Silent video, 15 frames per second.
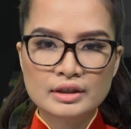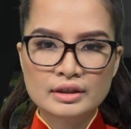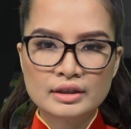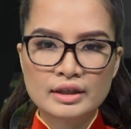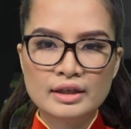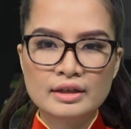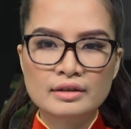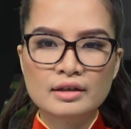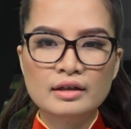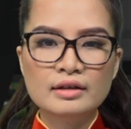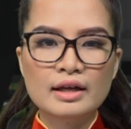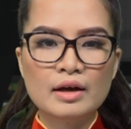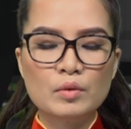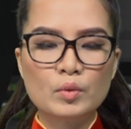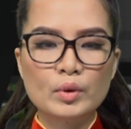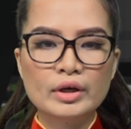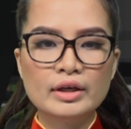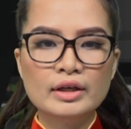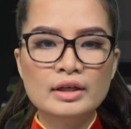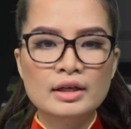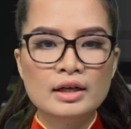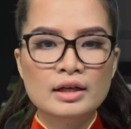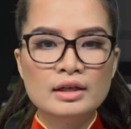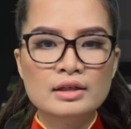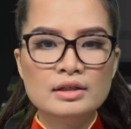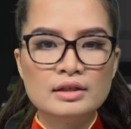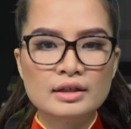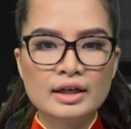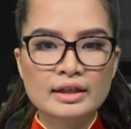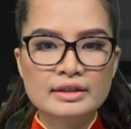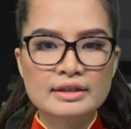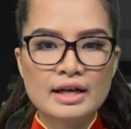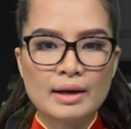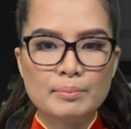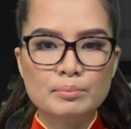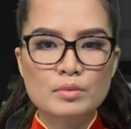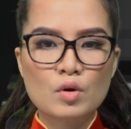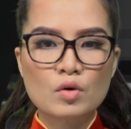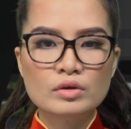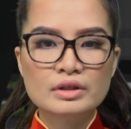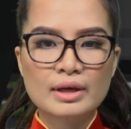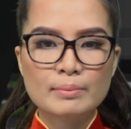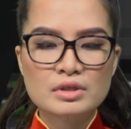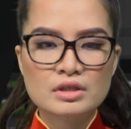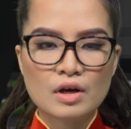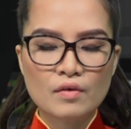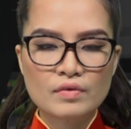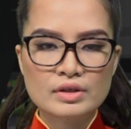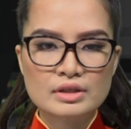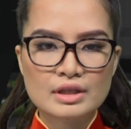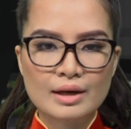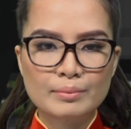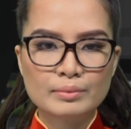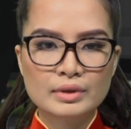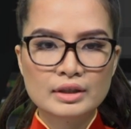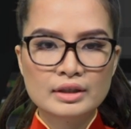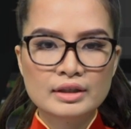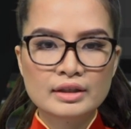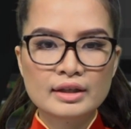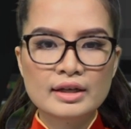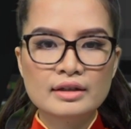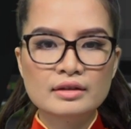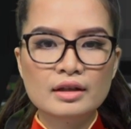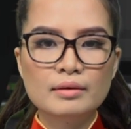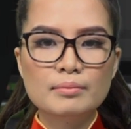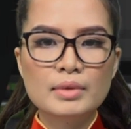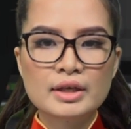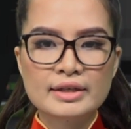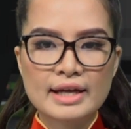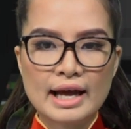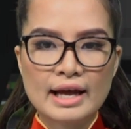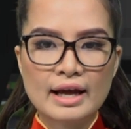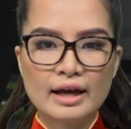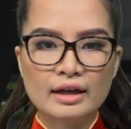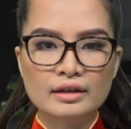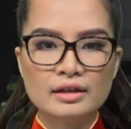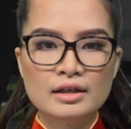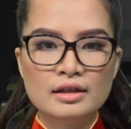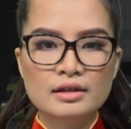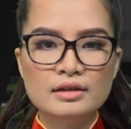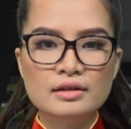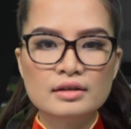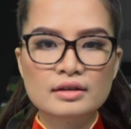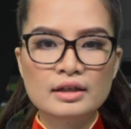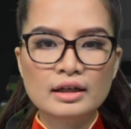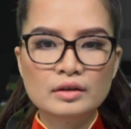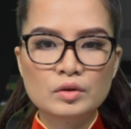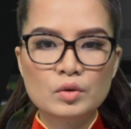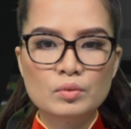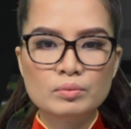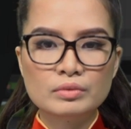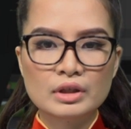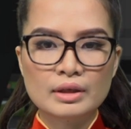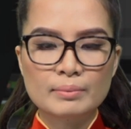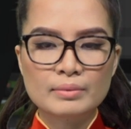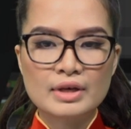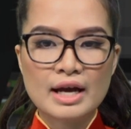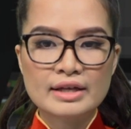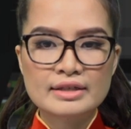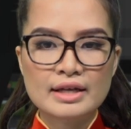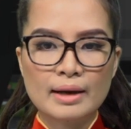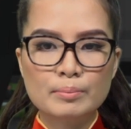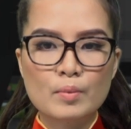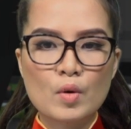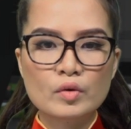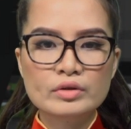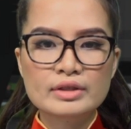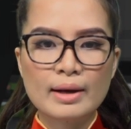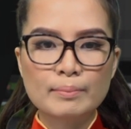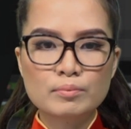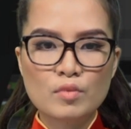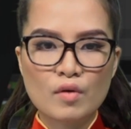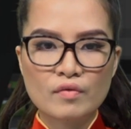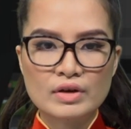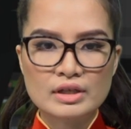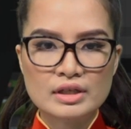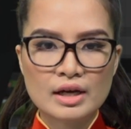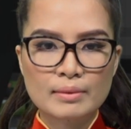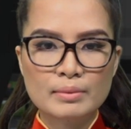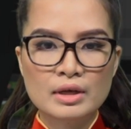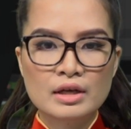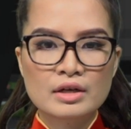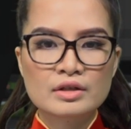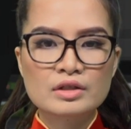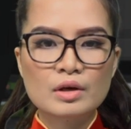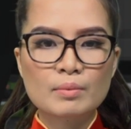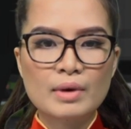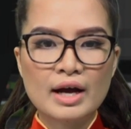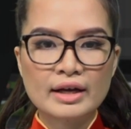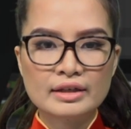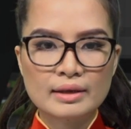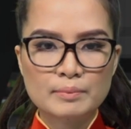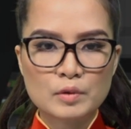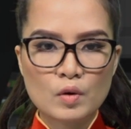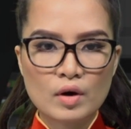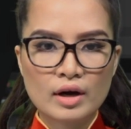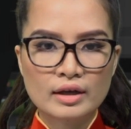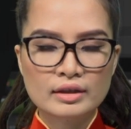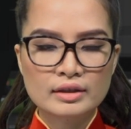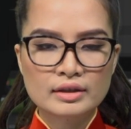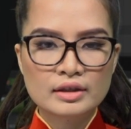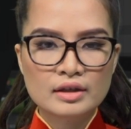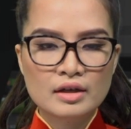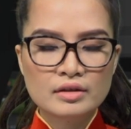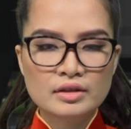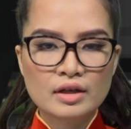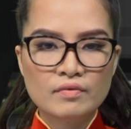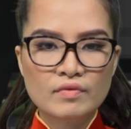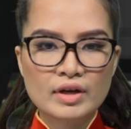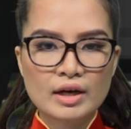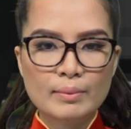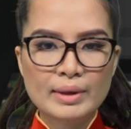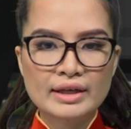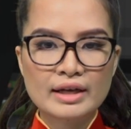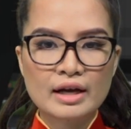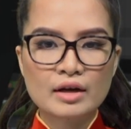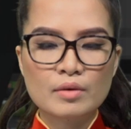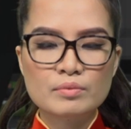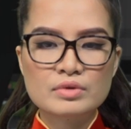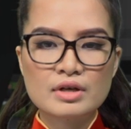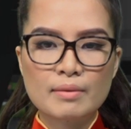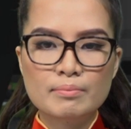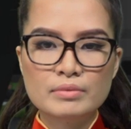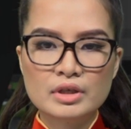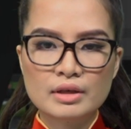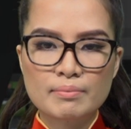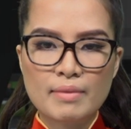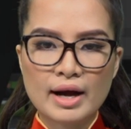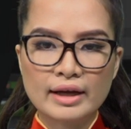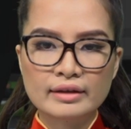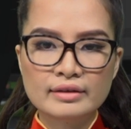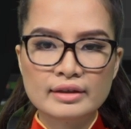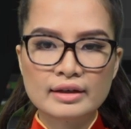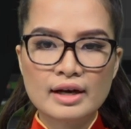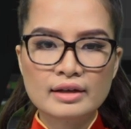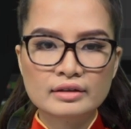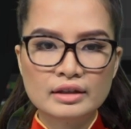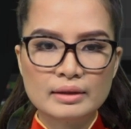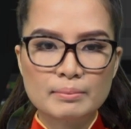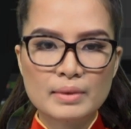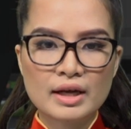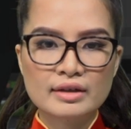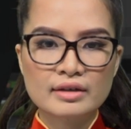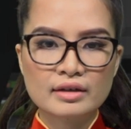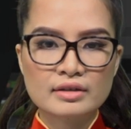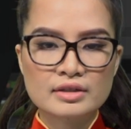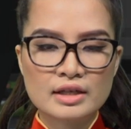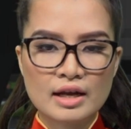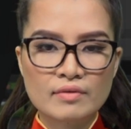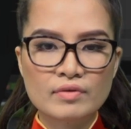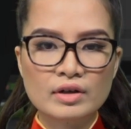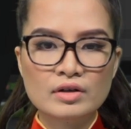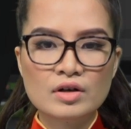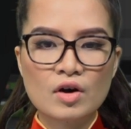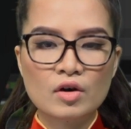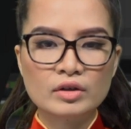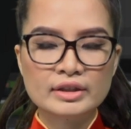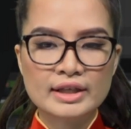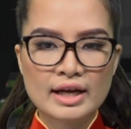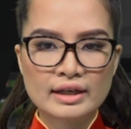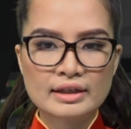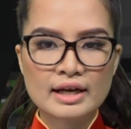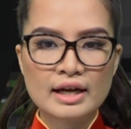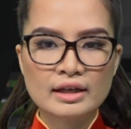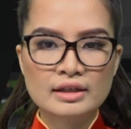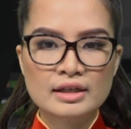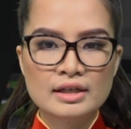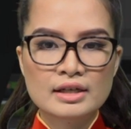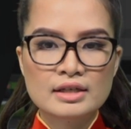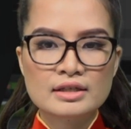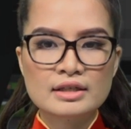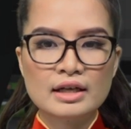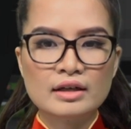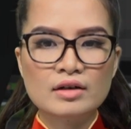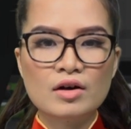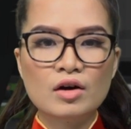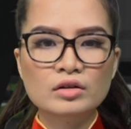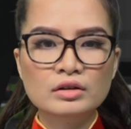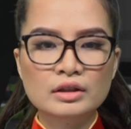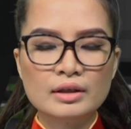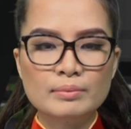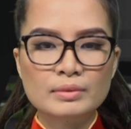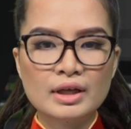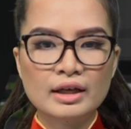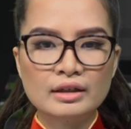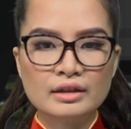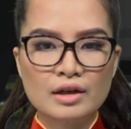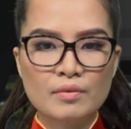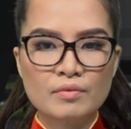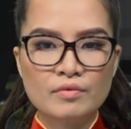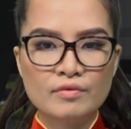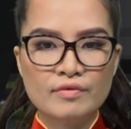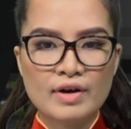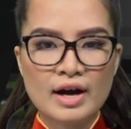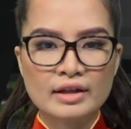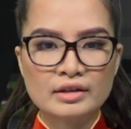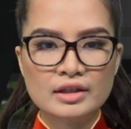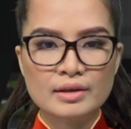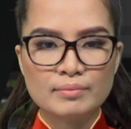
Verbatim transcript: Khi tính theo quý, lượt khách giảm 4.6%. Khi tính mức dài hạn, lượt khách cùng tiệm đã giảm 4.1% trong 2 năm qua. Nhìn về năm 2017 thì các tiệm ăn sẽ vẫn còn gian nan, sẽ có tiệm thành công và tiệm